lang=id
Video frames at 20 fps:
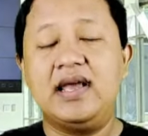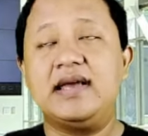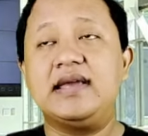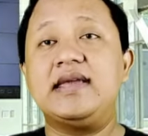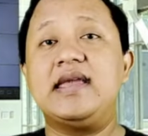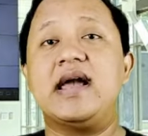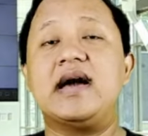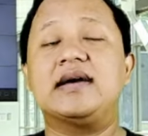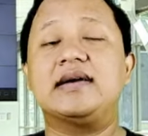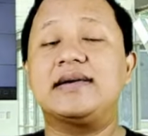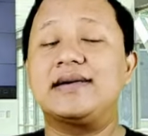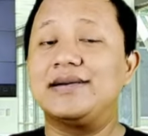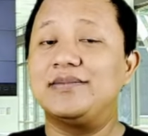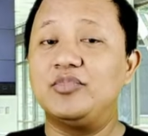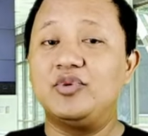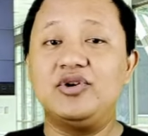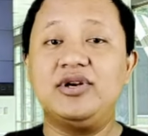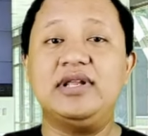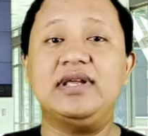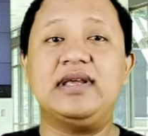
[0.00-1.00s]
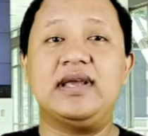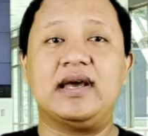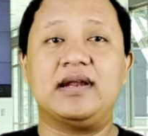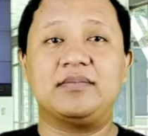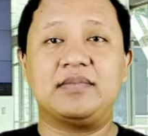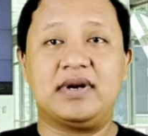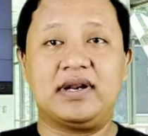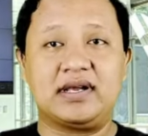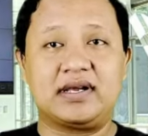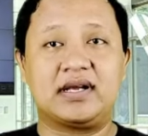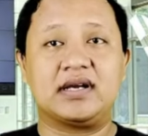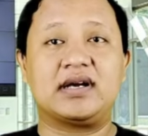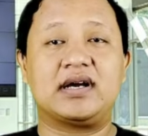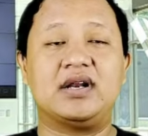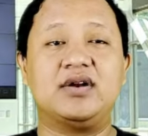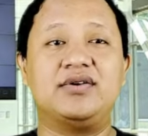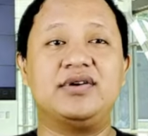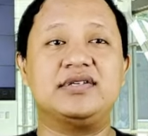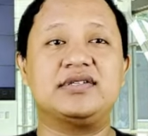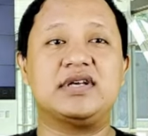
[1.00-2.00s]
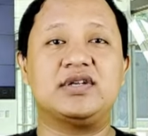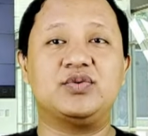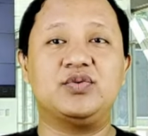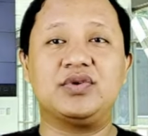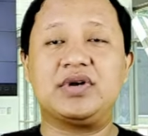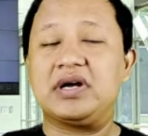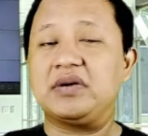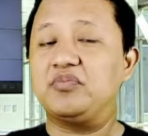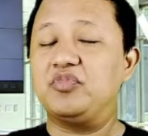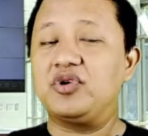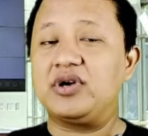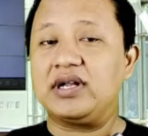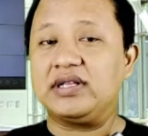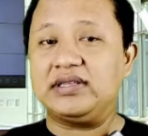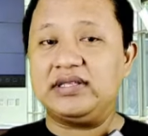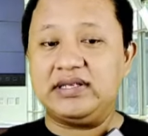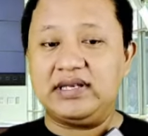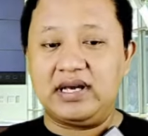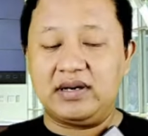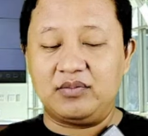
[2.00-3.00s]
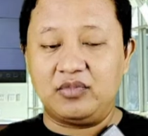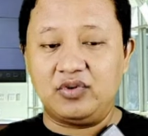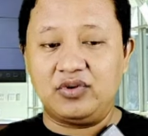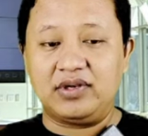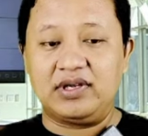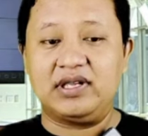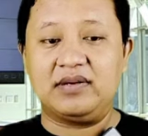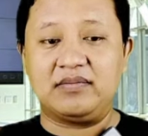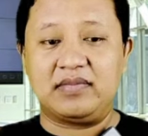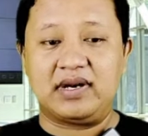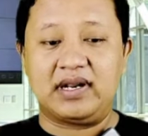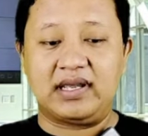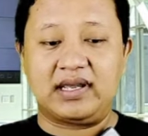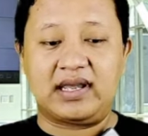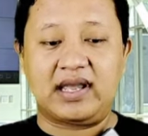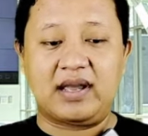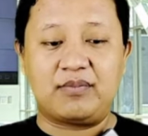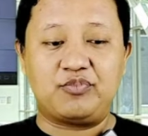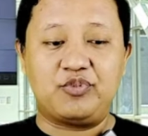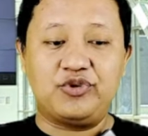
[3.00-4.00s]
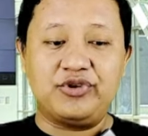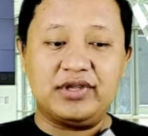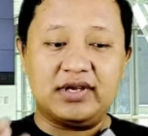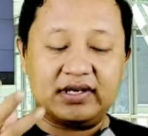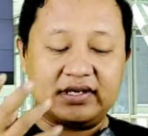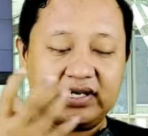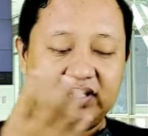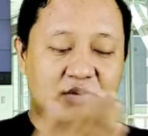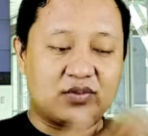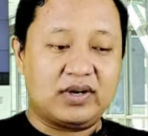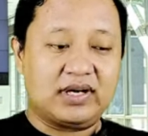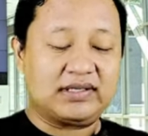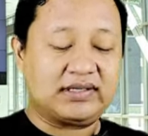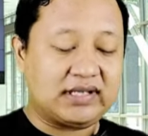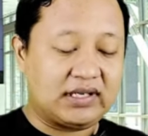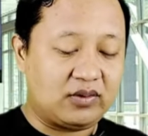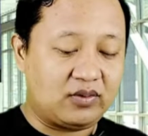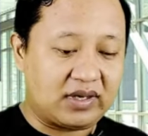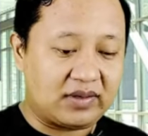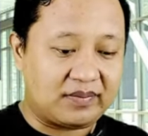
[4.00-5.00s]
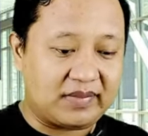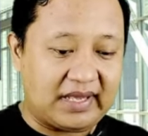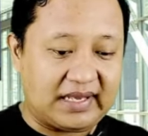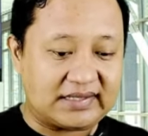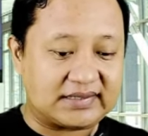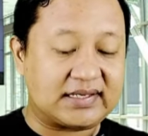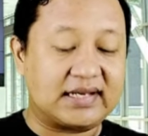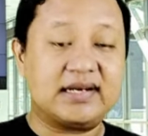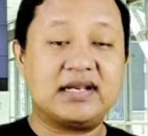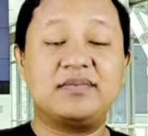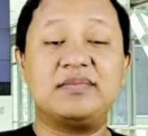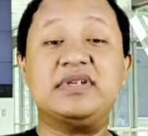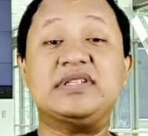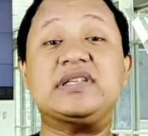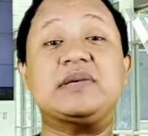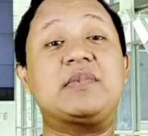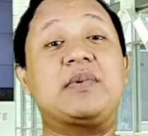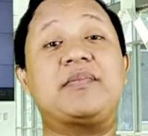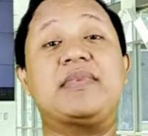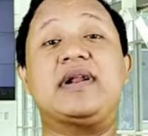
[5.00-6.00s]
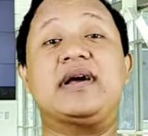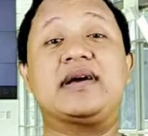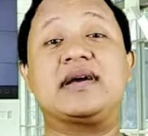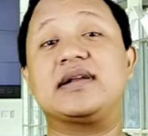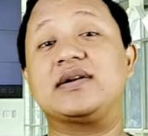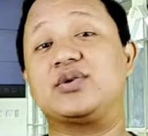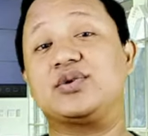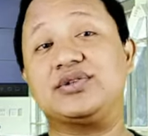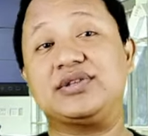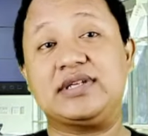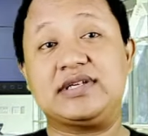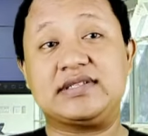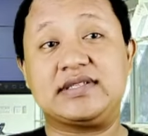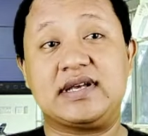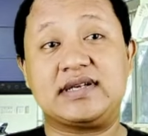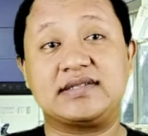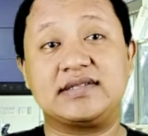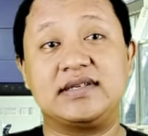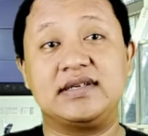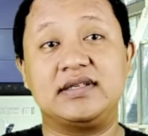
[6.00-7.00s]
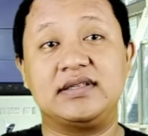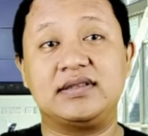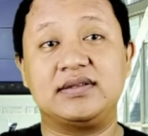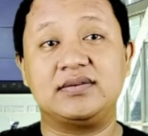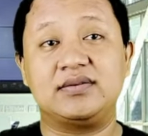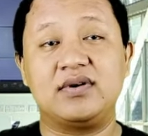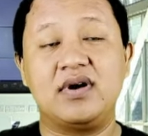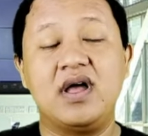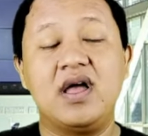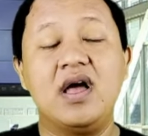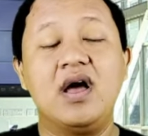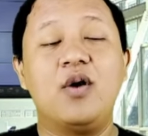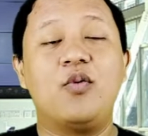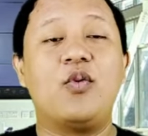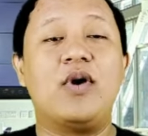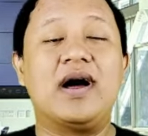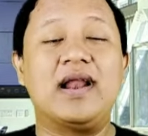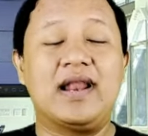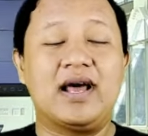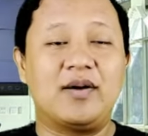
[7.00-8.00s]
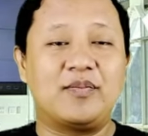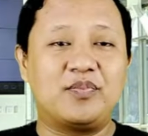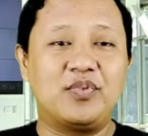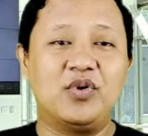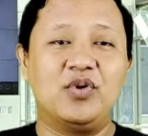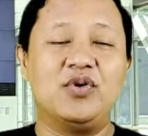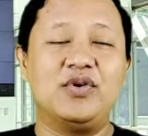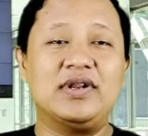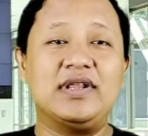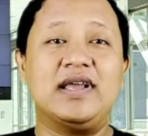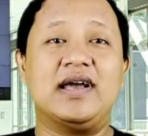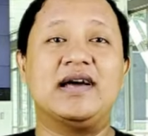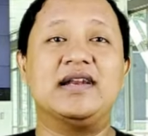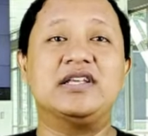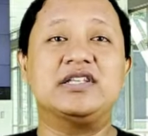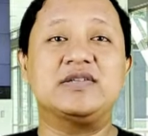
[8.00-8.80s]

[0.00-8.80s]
yang kemudian mereka kalau disatukan bukan tidak mungkin mereka punya kekuatan luar biasa dan bisa memenangkan kontestasi itu. Walaupun ya